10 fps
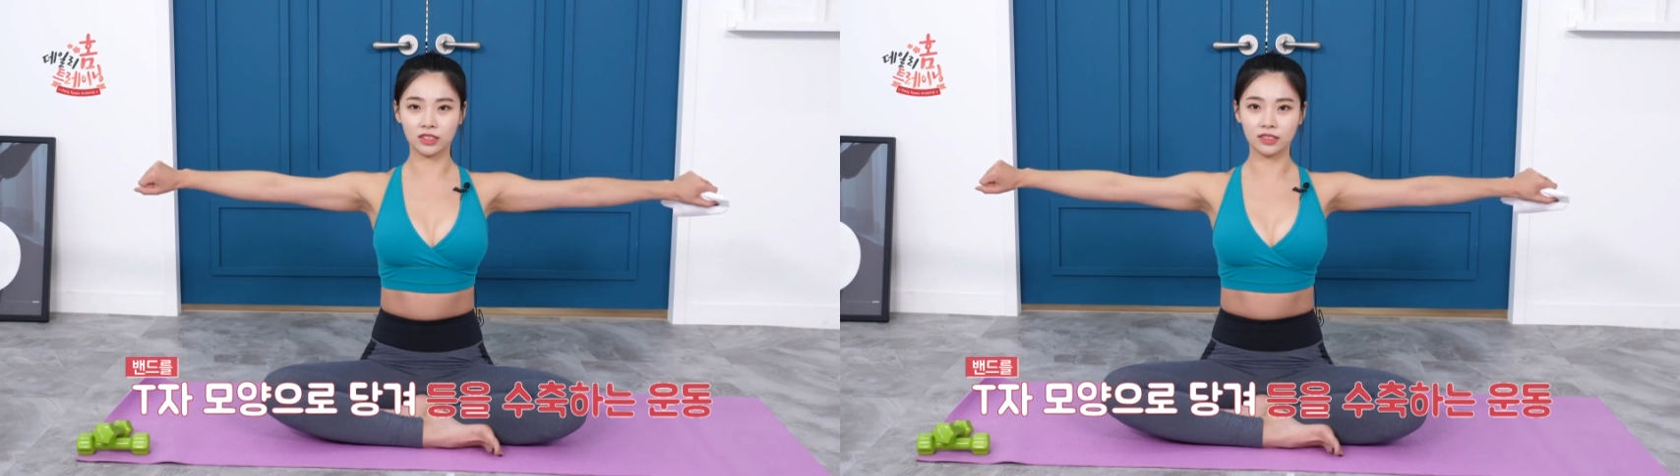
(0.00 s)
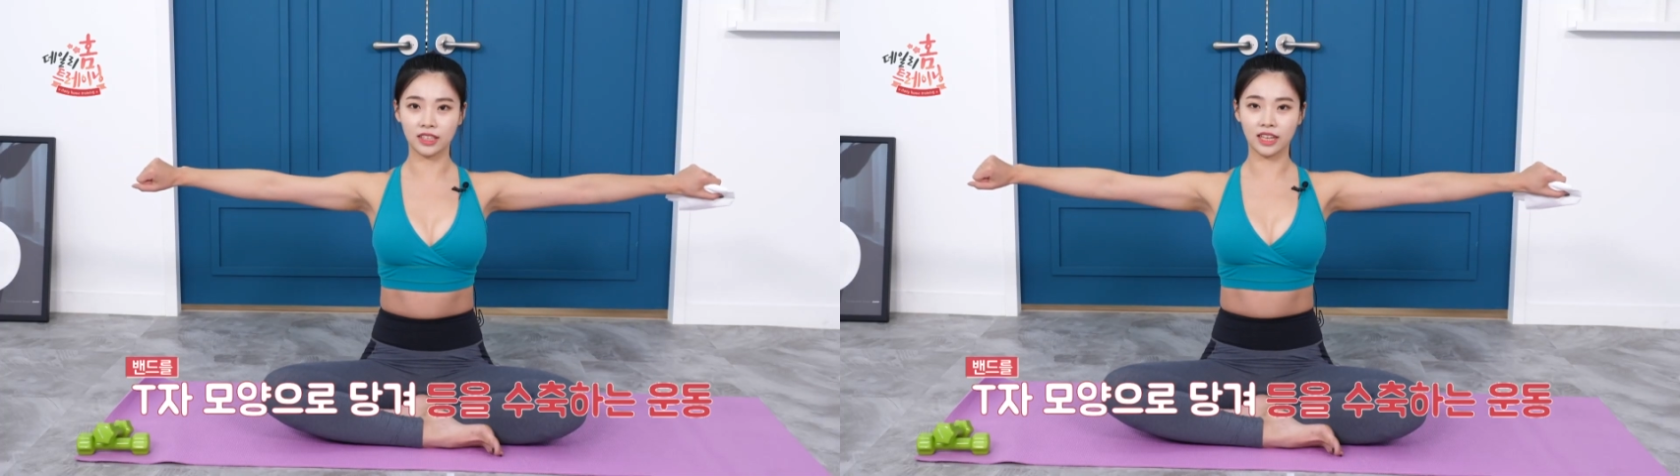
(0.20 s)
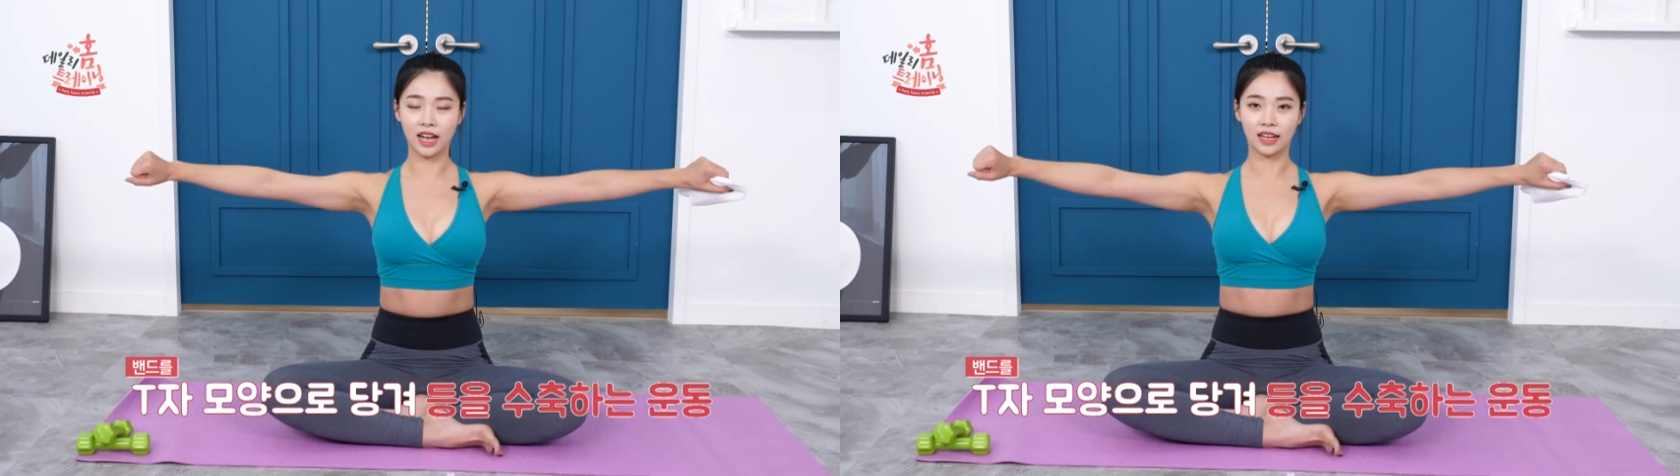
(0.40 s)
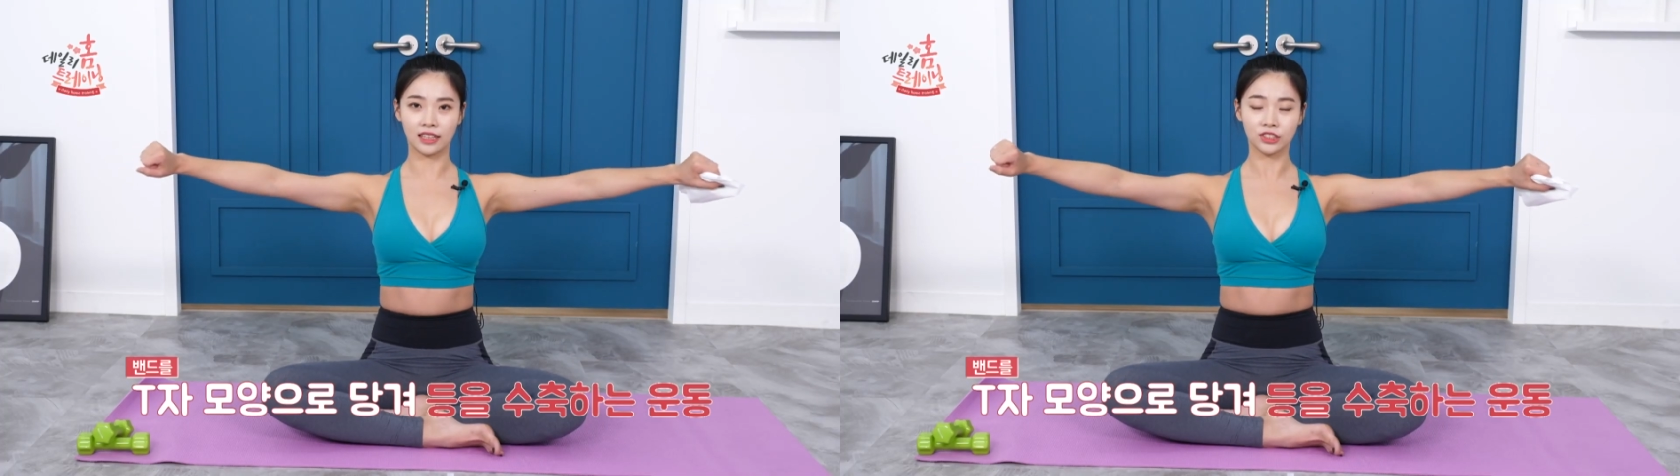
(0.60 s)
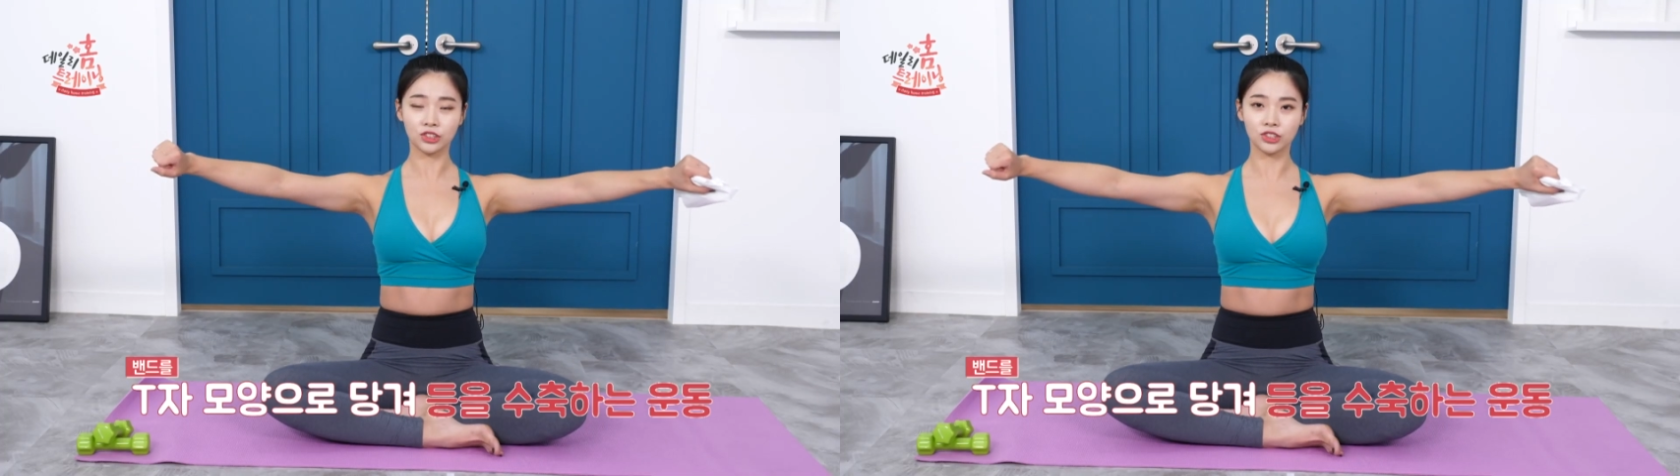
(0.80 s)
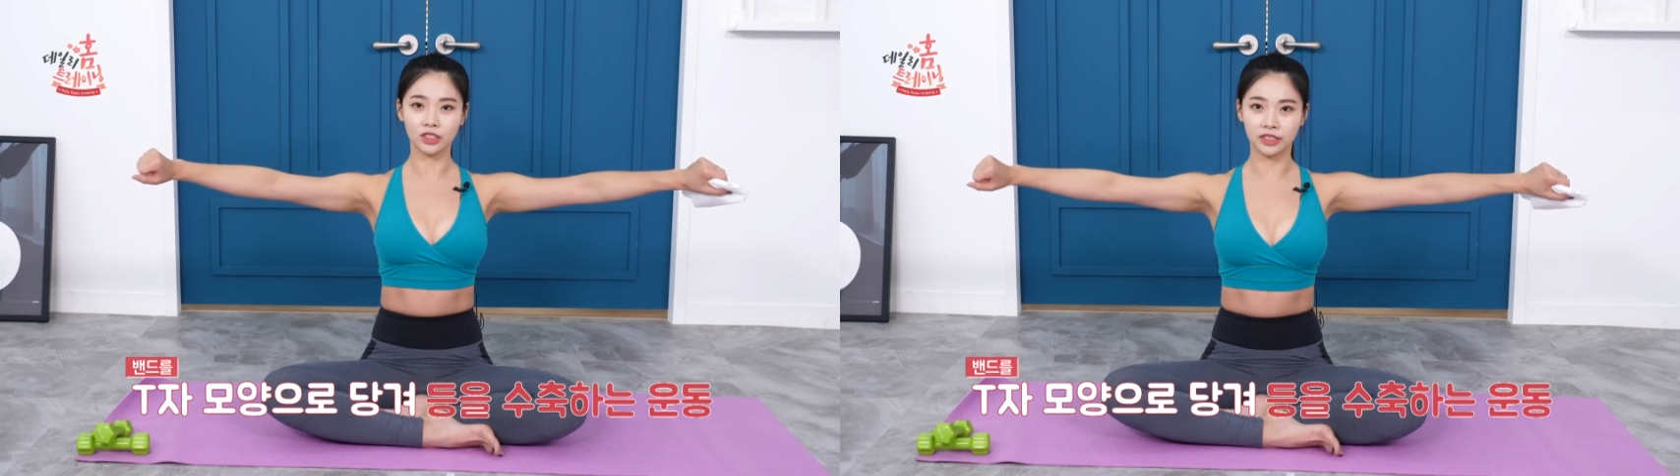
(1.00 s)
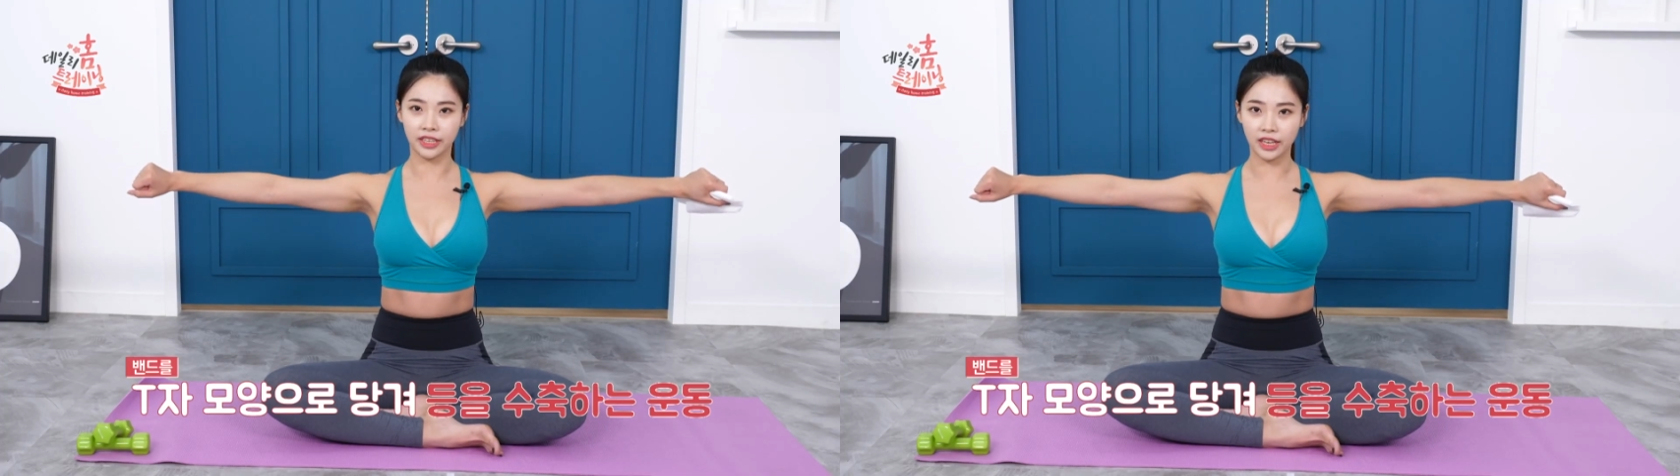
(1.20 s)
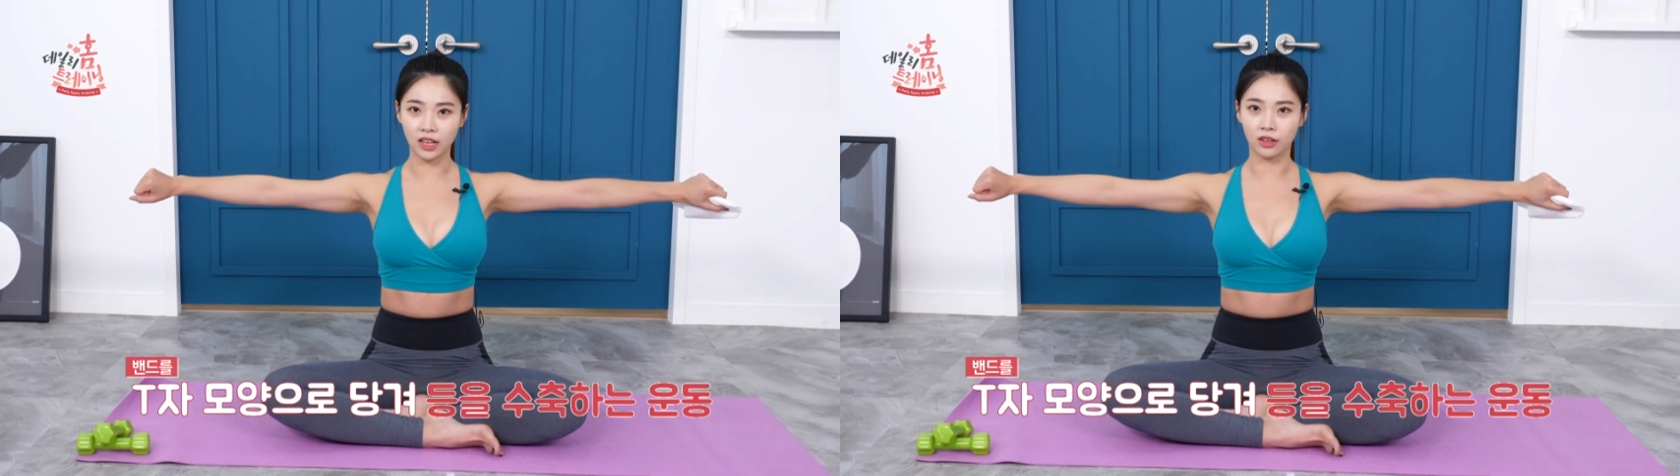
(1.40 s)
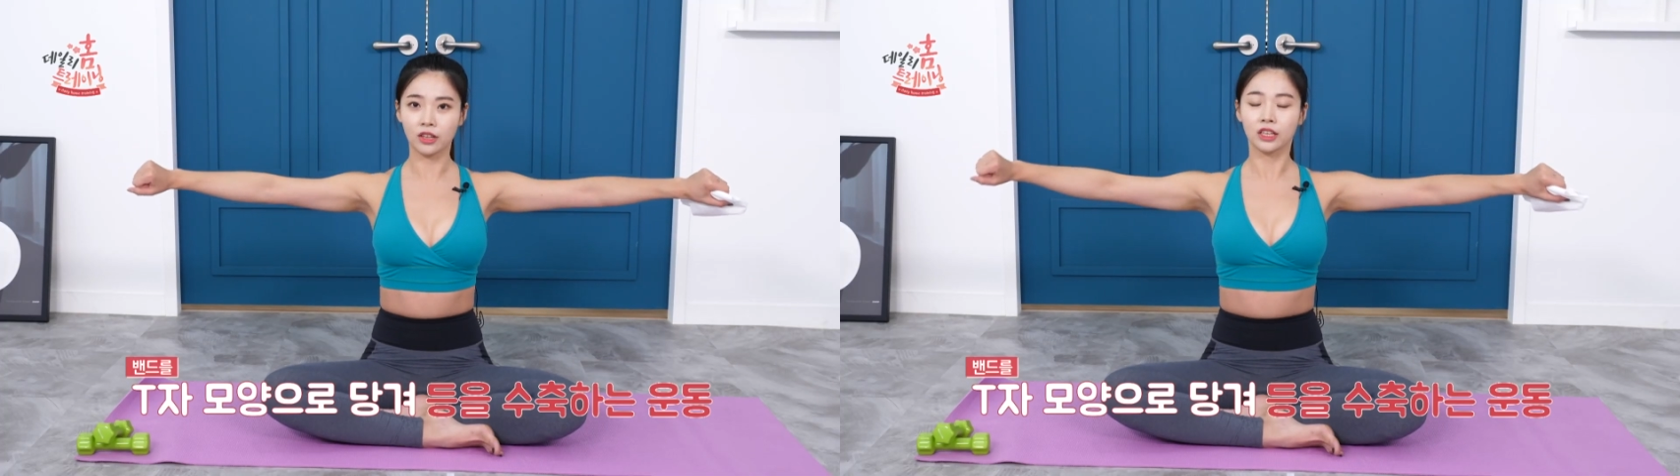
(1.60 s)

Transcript: 등에 강한 수축인데요.